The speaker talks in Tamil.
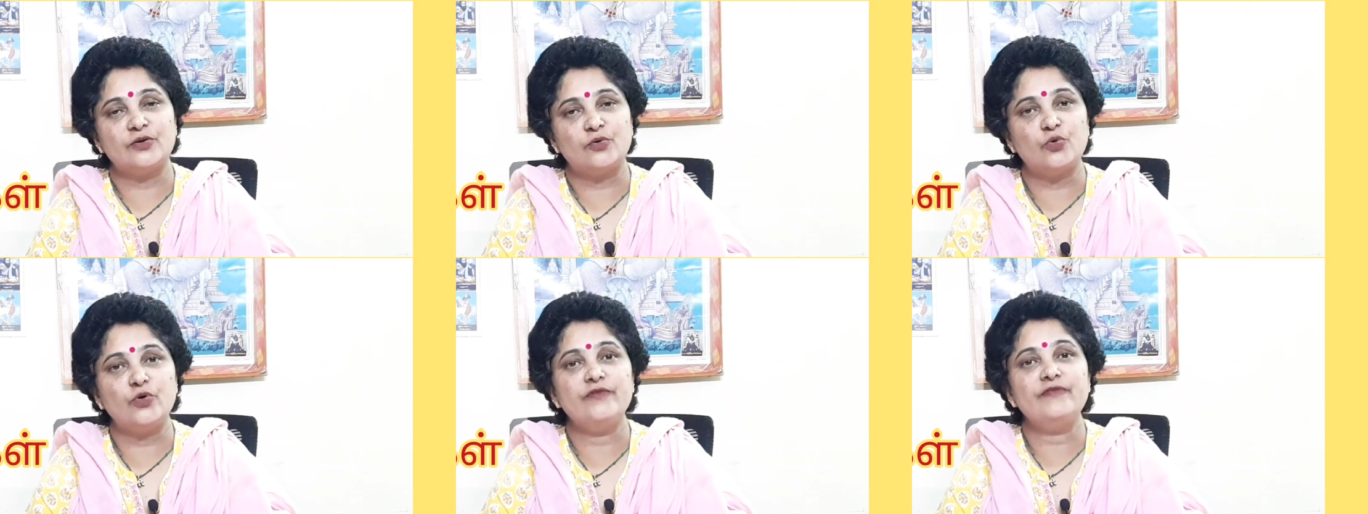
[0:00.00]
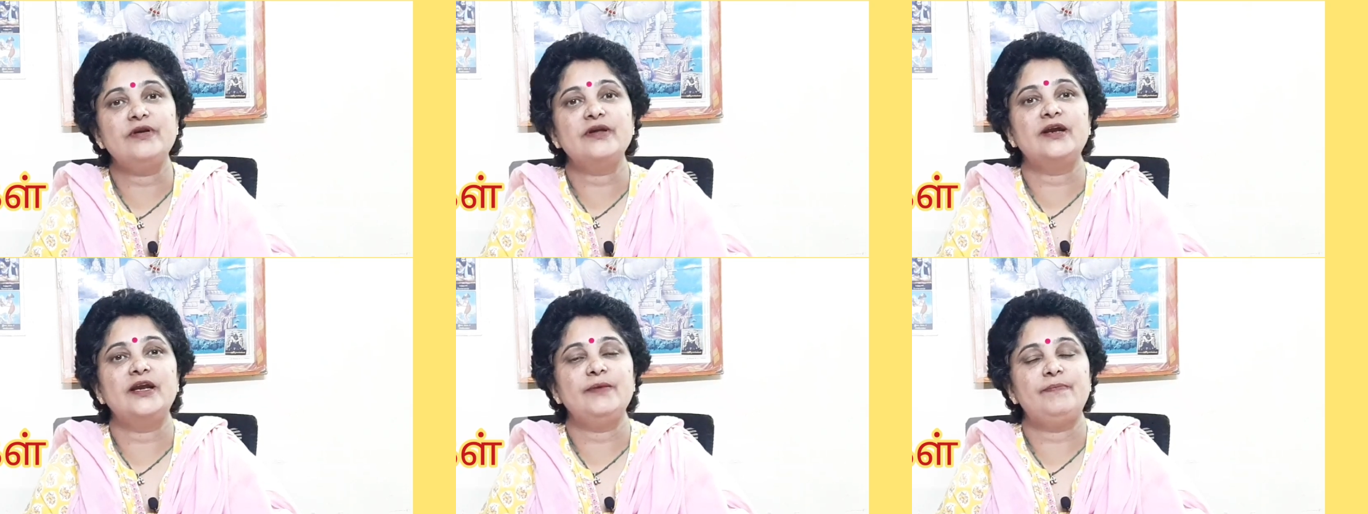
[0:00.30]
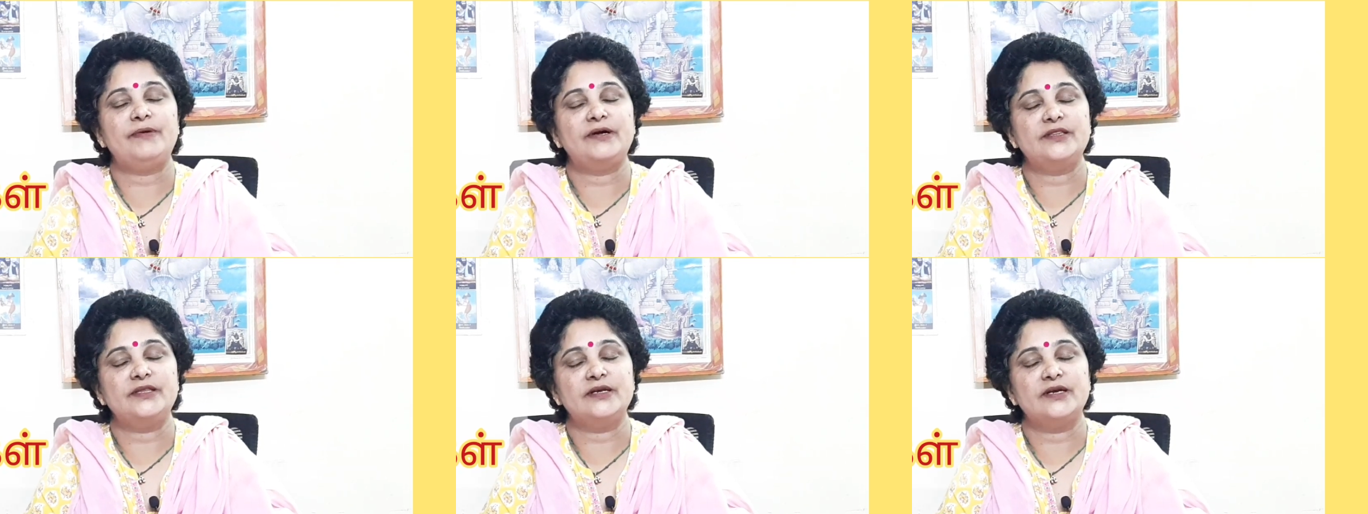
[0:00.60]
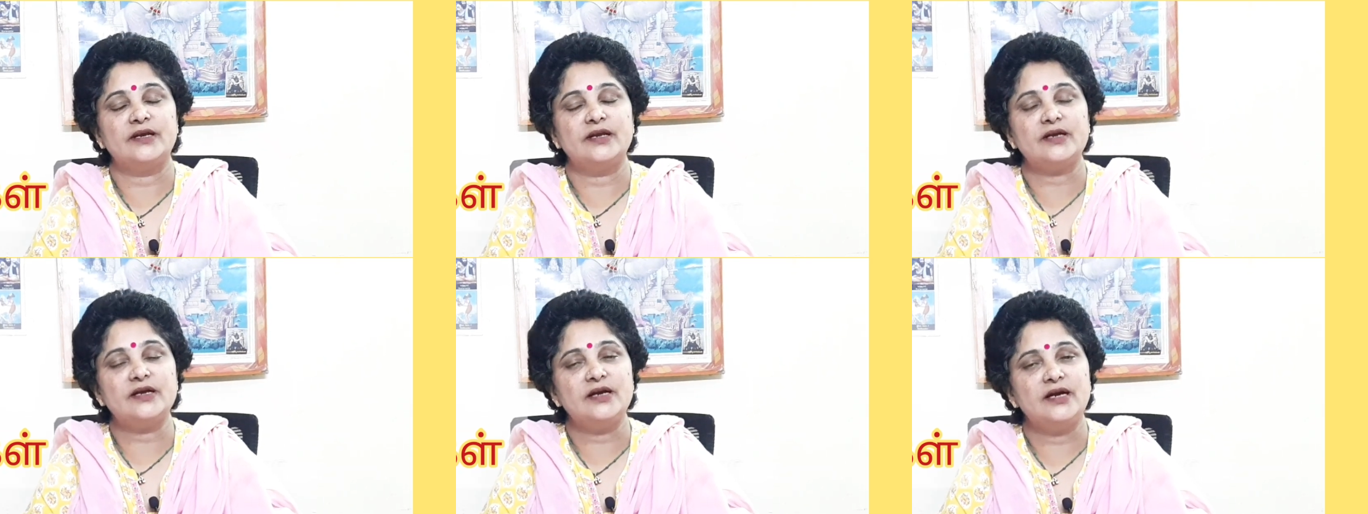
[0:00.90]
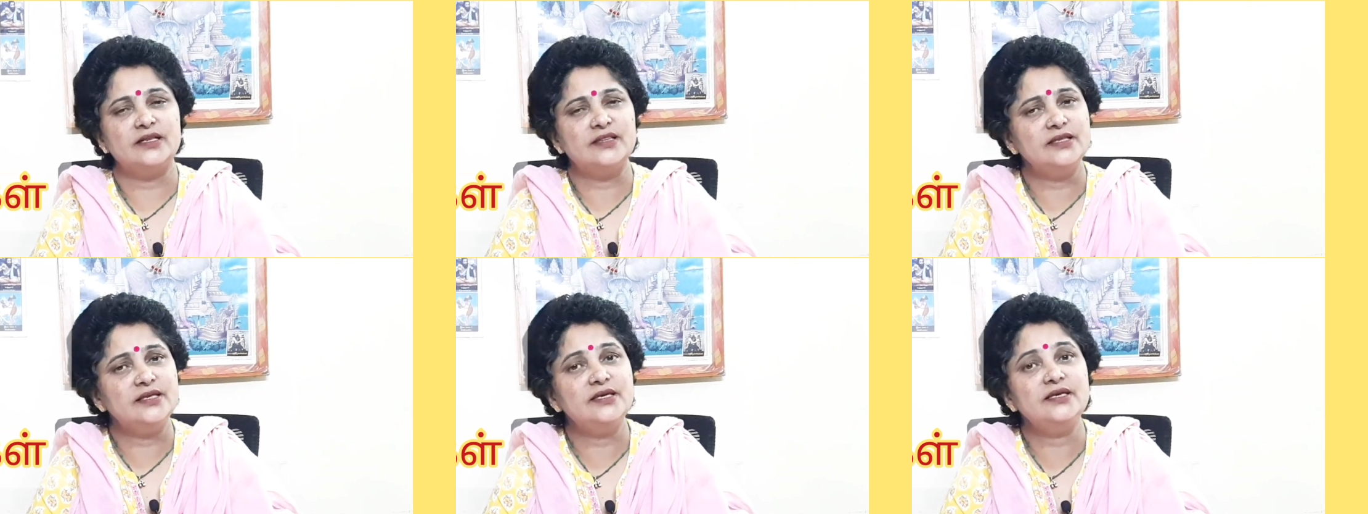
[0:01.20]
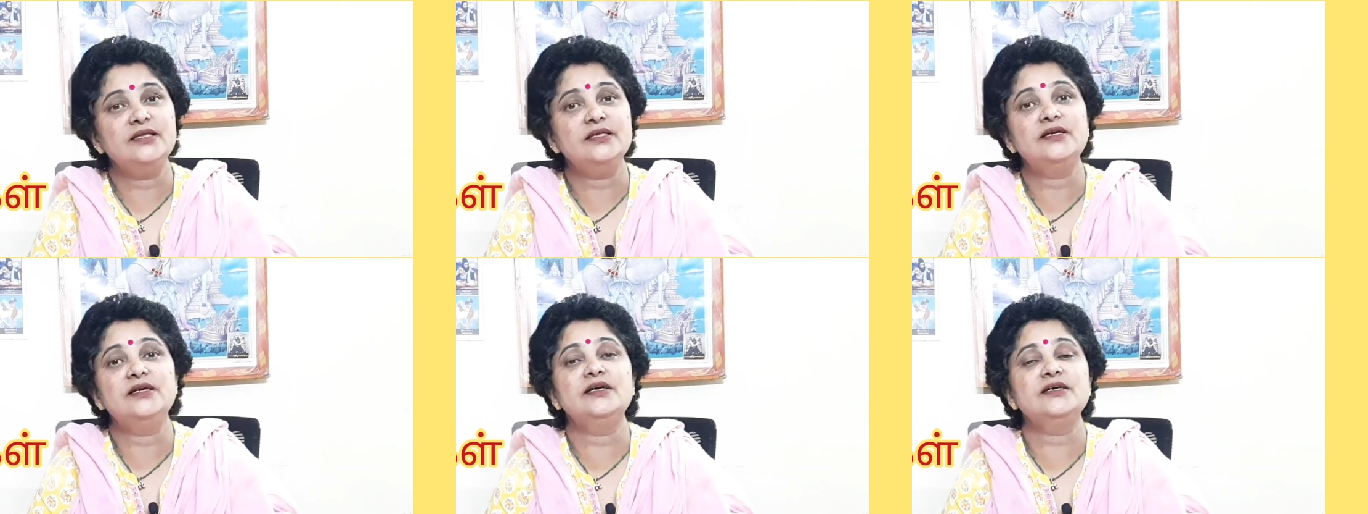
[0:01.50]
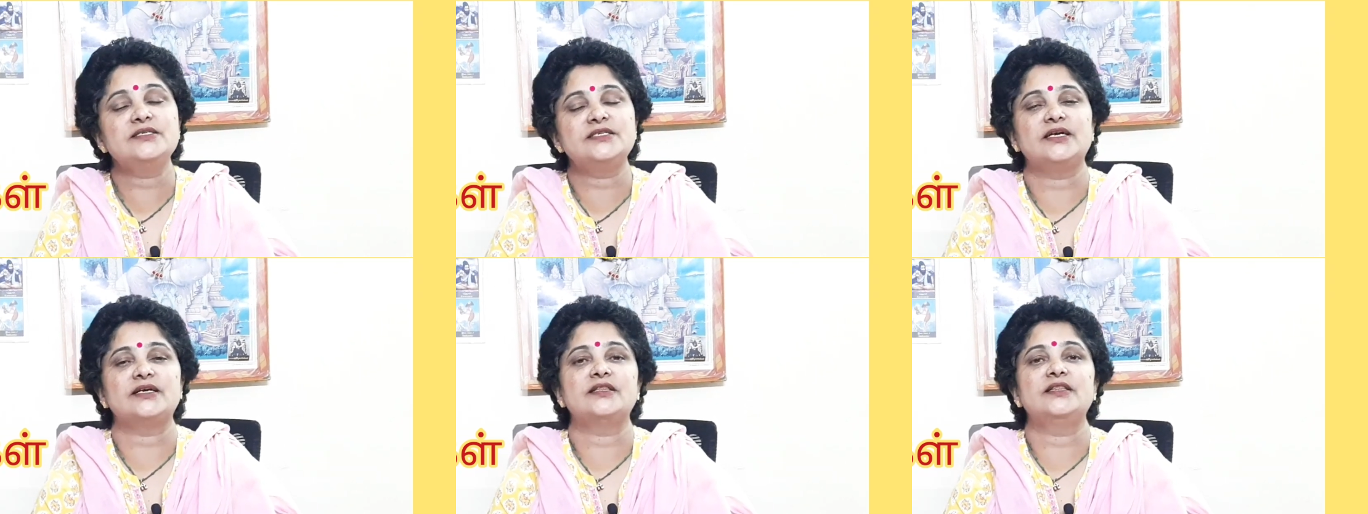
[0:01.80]
கோவில்களே பார்த்தீங்கன்னாக்கா அதிக
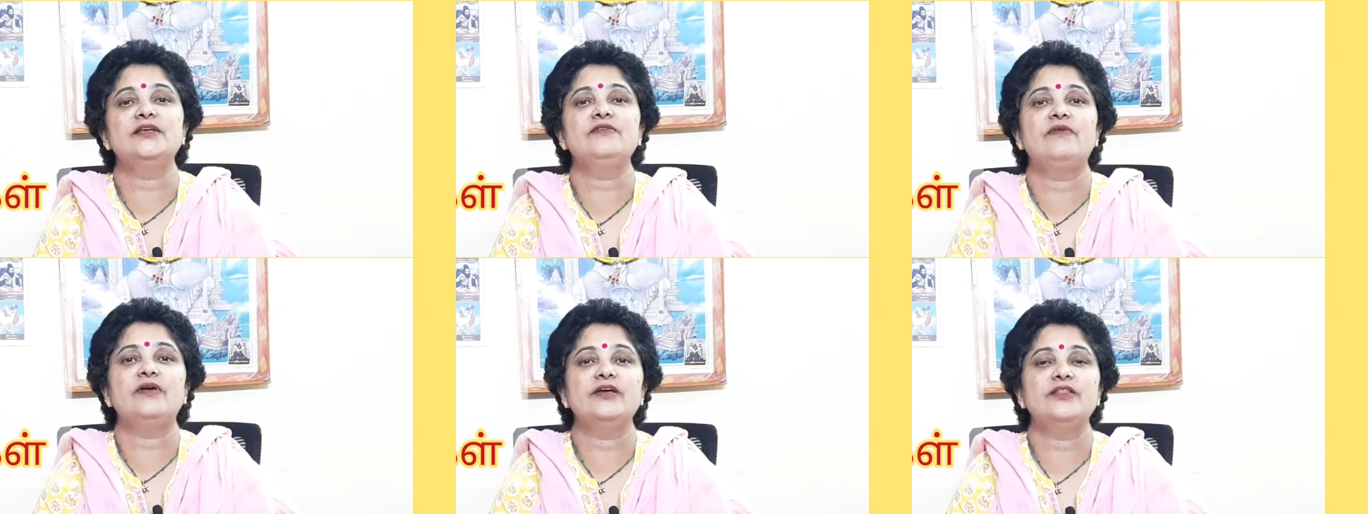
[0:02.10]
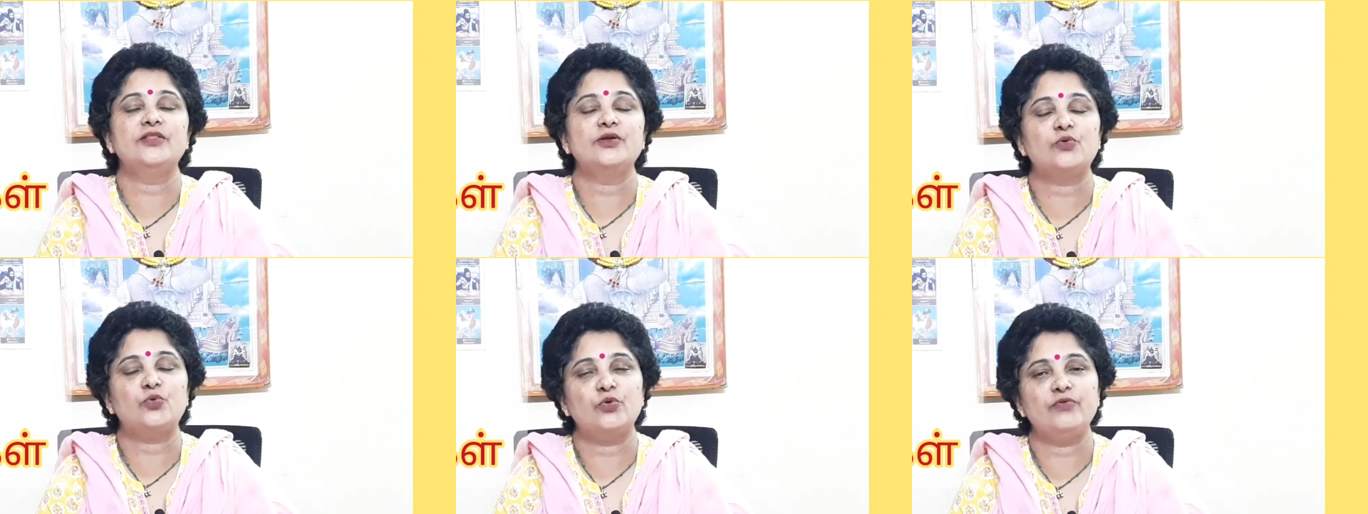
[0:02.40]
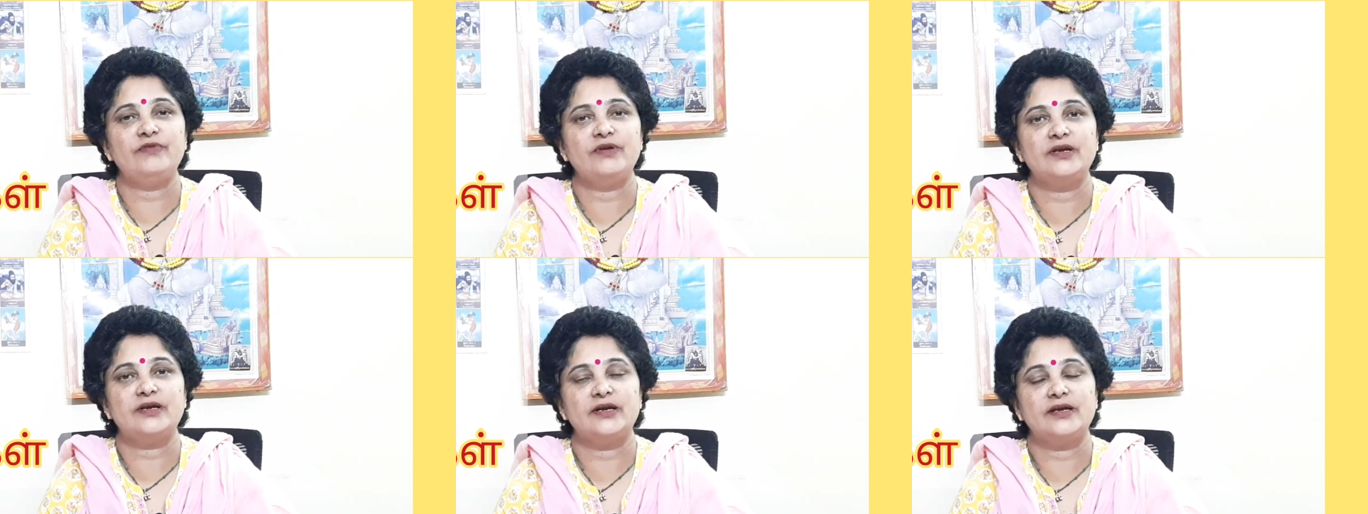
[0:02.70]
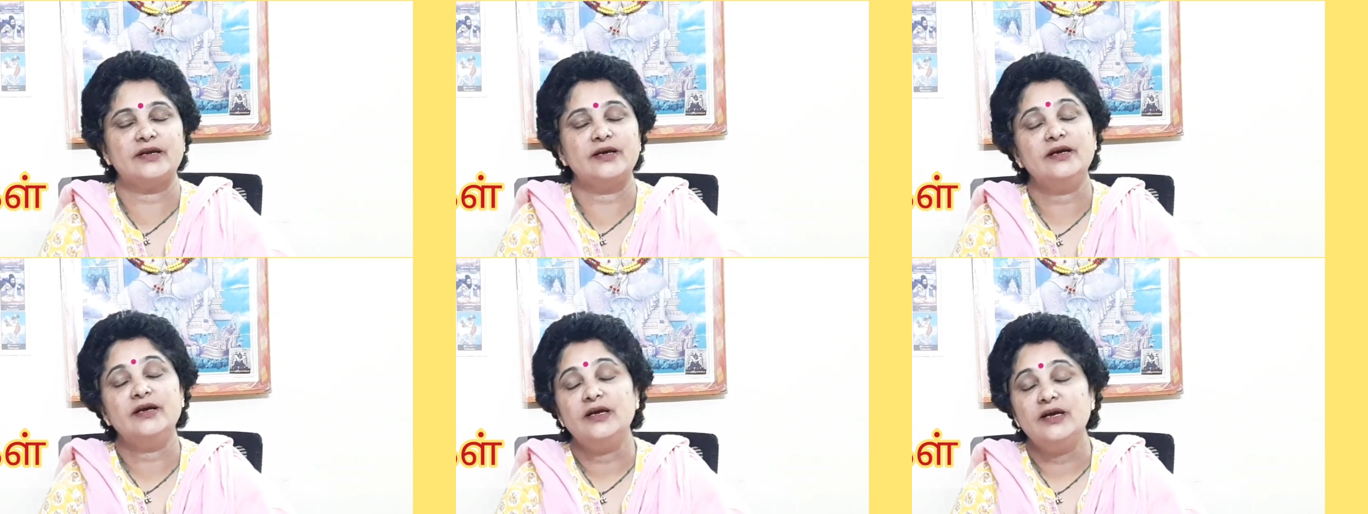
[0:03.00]
சக்தி வாய்ந்த கோவில்கள்ங்க